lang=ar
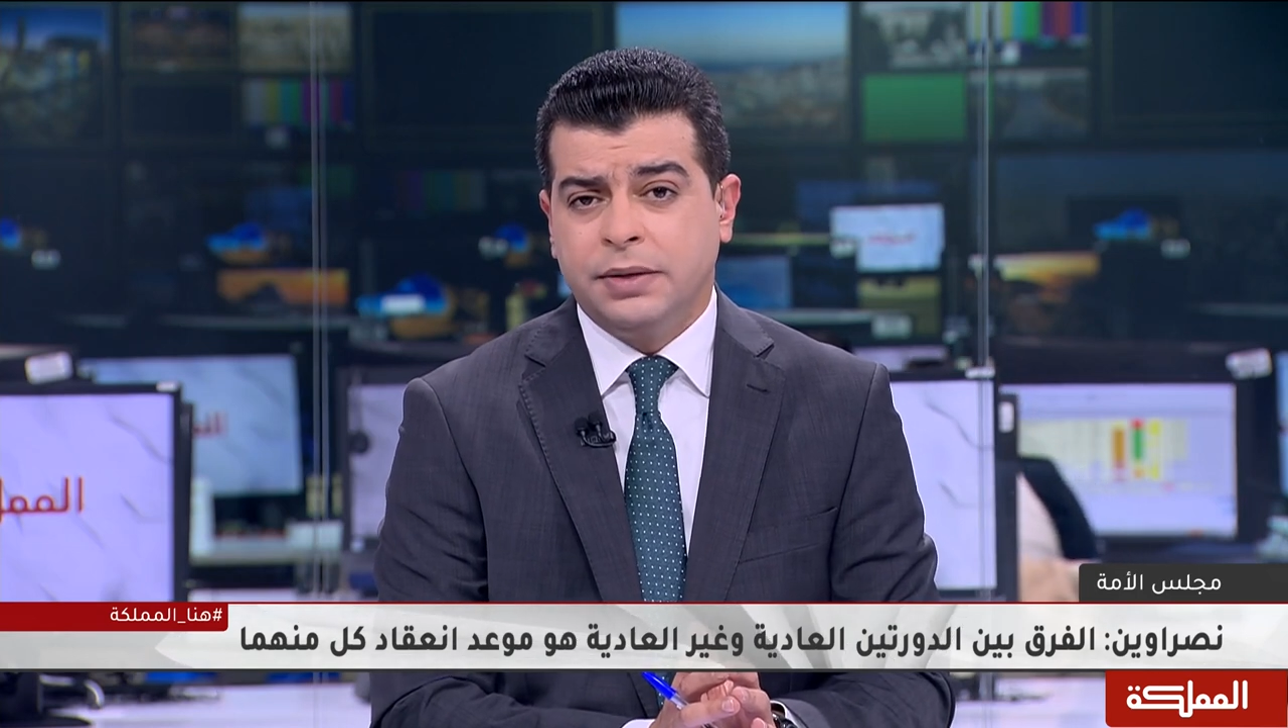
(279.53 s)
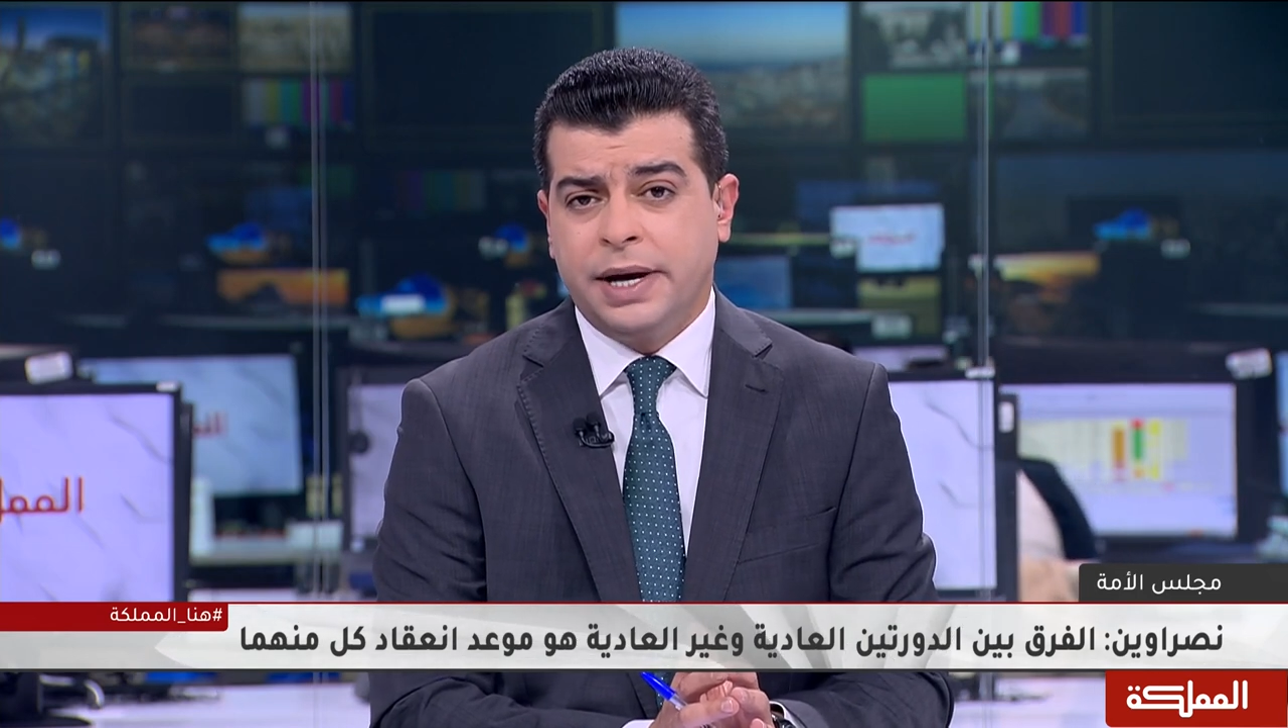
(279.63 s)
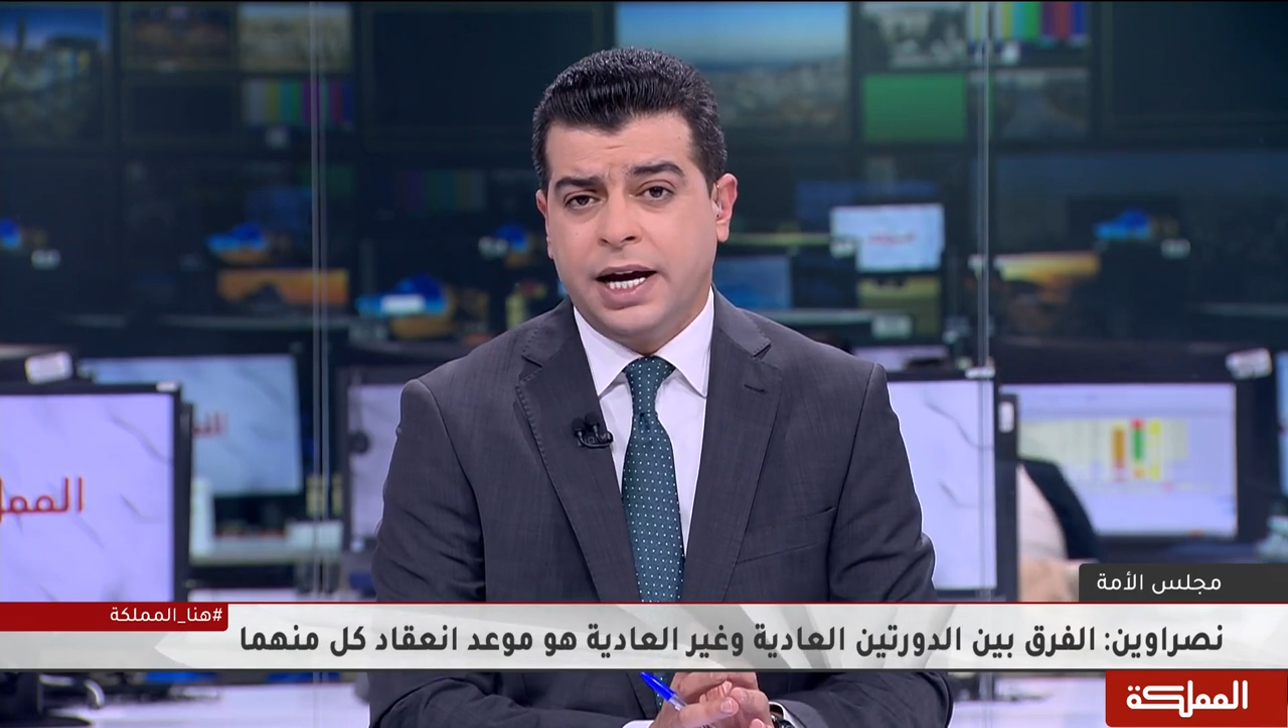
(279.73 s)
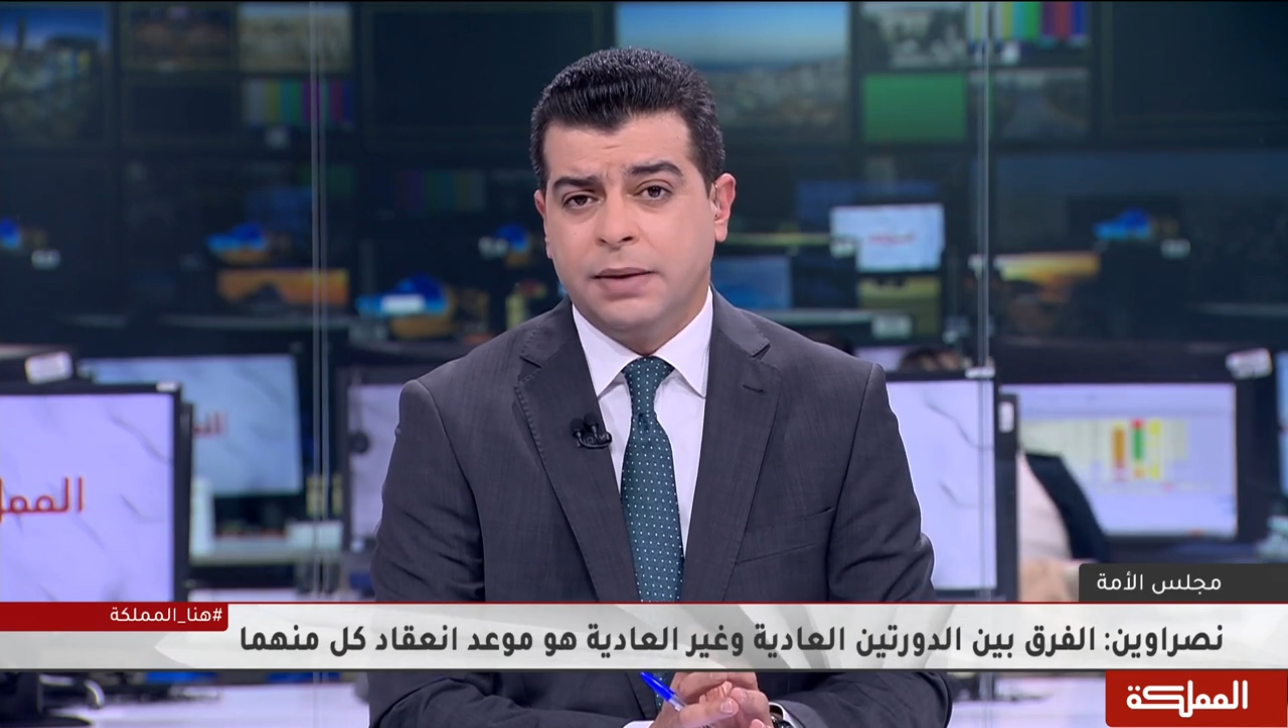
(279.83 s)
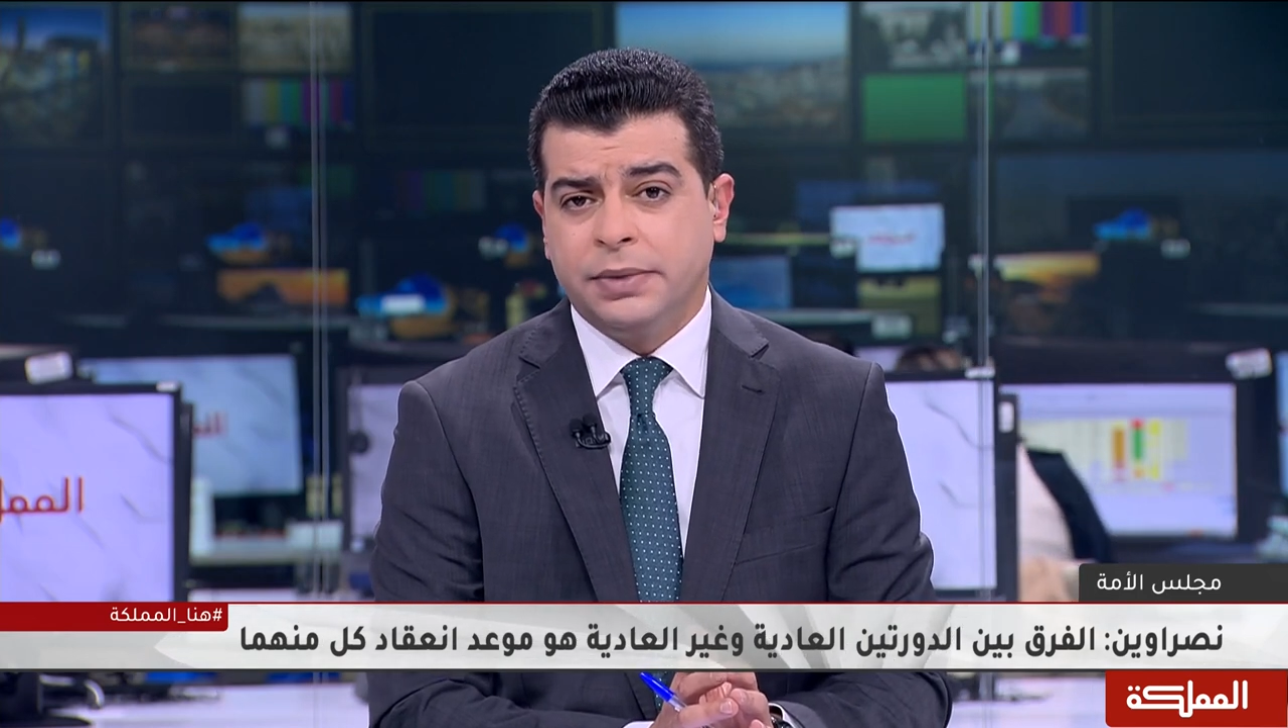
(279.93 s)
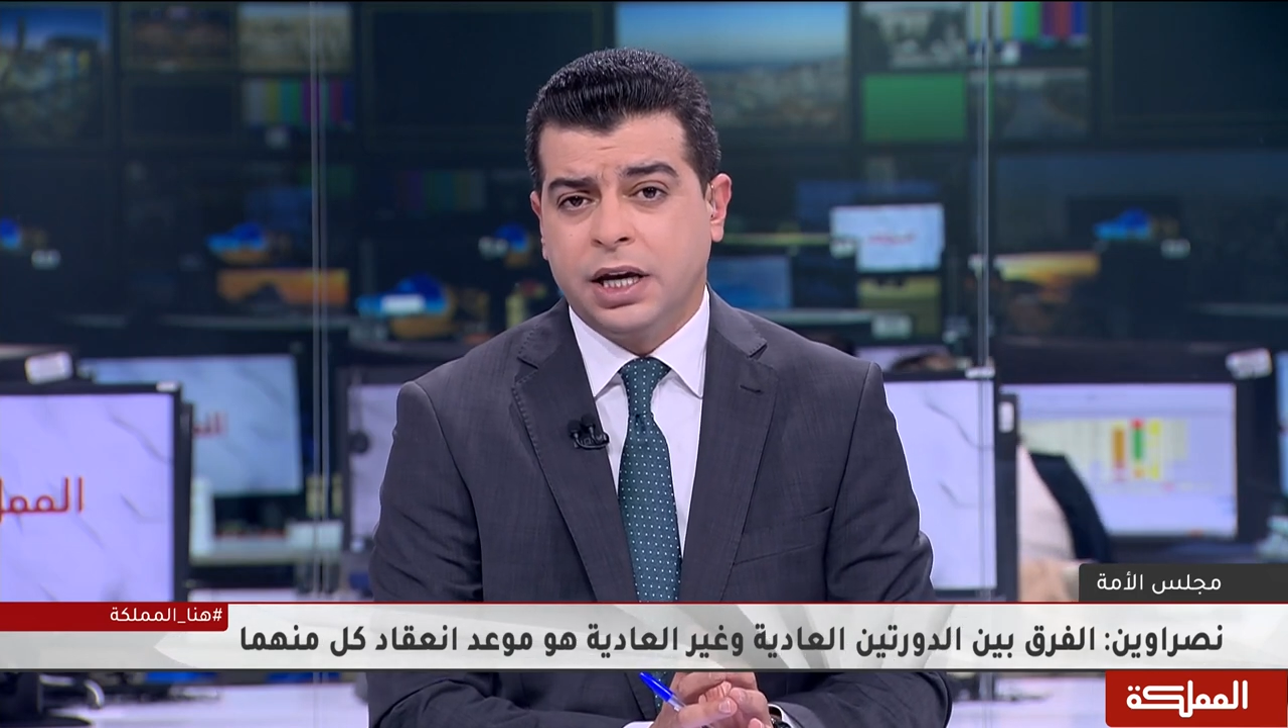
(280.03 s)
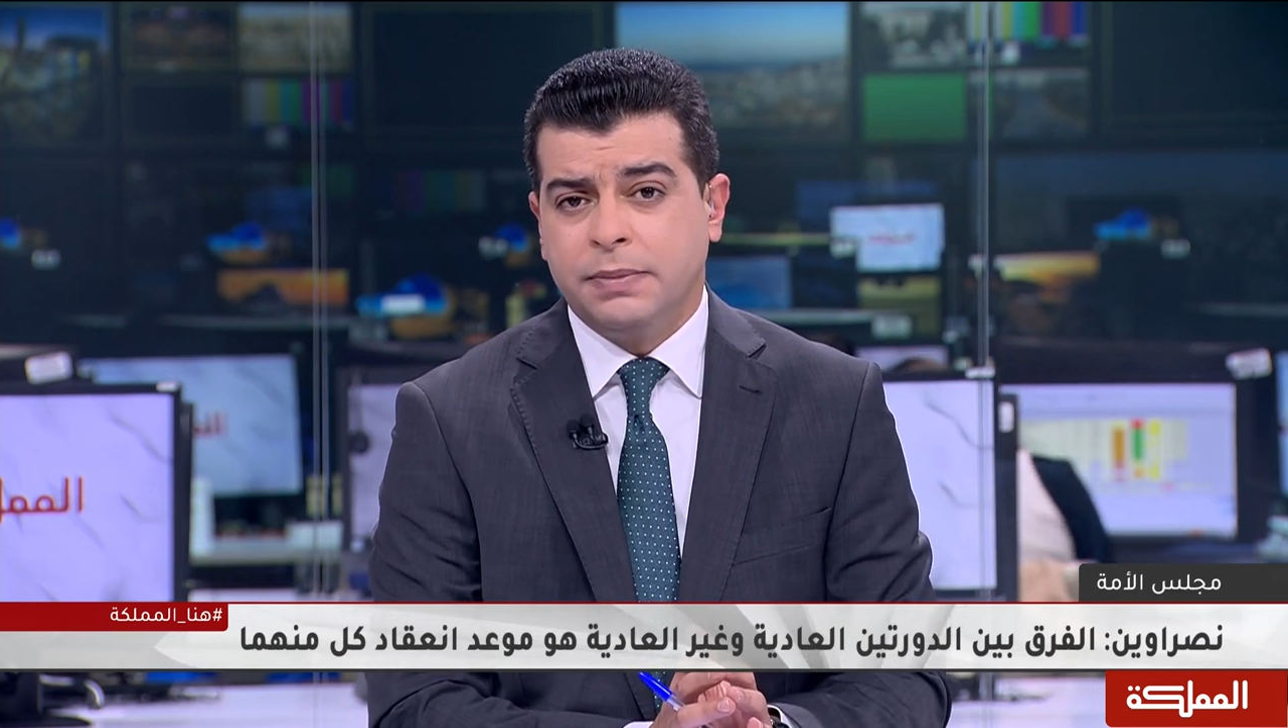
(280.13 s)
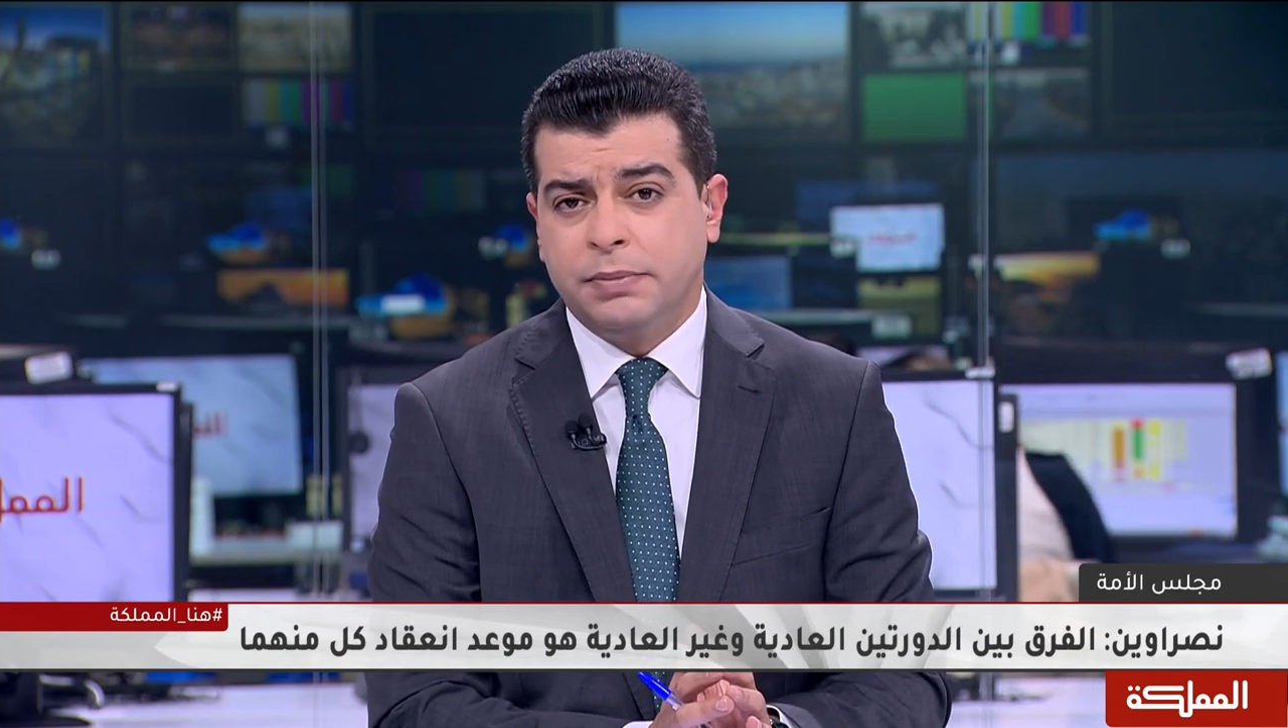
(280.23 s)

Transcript: معها من قبل